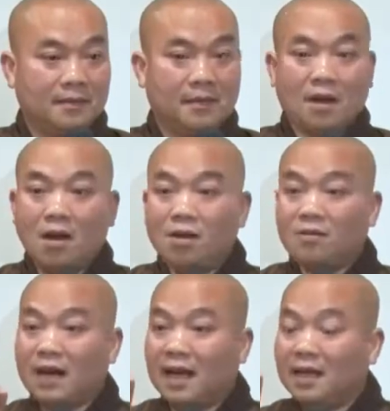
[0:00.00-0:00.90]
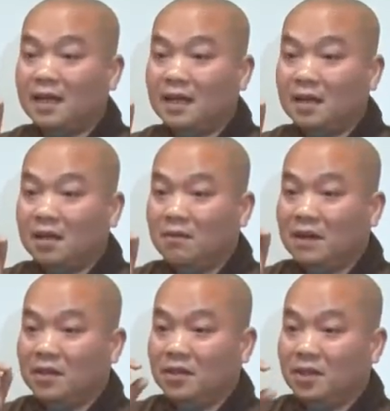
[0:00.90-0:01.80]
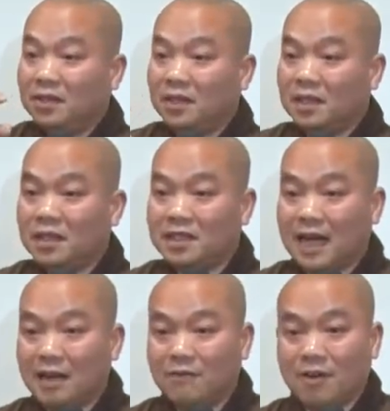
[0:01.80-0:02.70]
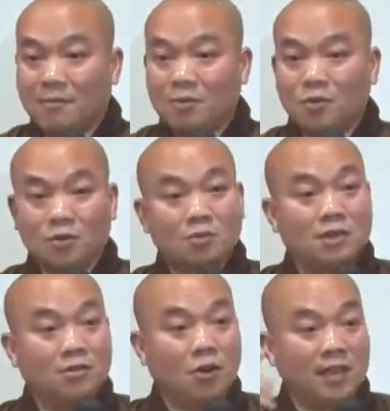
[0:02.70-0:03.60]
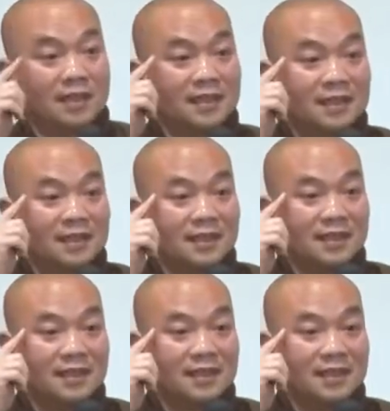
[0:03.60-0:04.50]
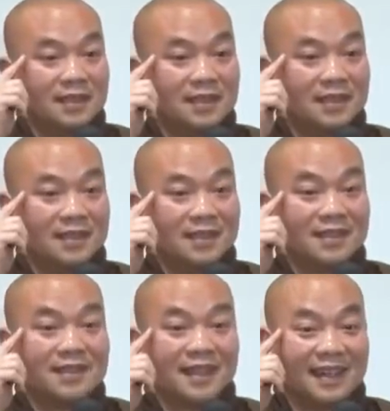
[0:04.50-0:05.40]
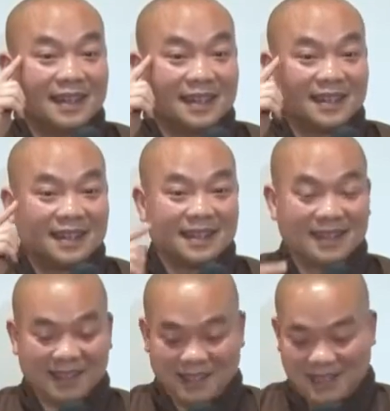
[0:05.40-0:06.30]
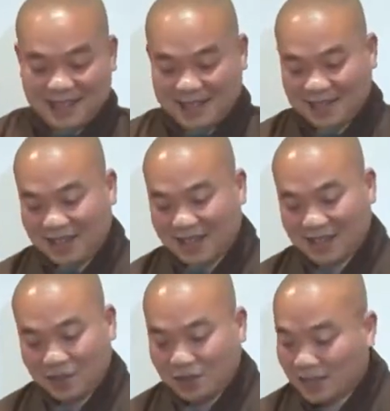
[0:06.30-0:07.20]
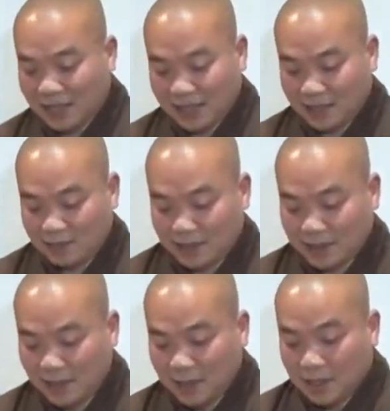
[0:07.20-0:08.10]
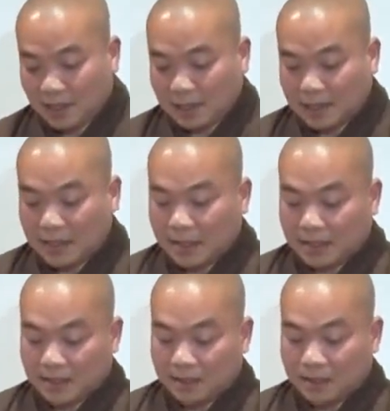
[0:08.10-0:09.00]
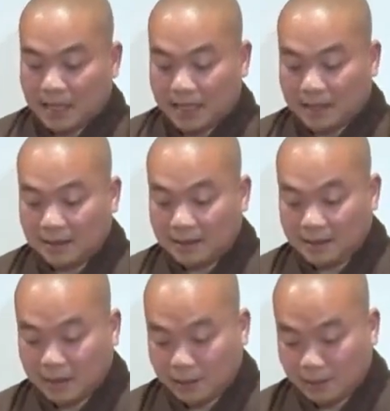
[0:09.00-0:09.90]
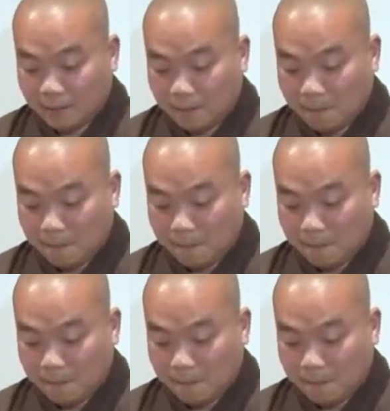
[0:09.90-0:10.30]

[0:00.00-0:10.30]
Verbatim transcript: nó phải nó phải dựa trên cái sản phẩm của xúc hữu đối được chưa hả à, đó là cái điều rất là hay thưa vị thành ra đây này quý ngài giải thích như sau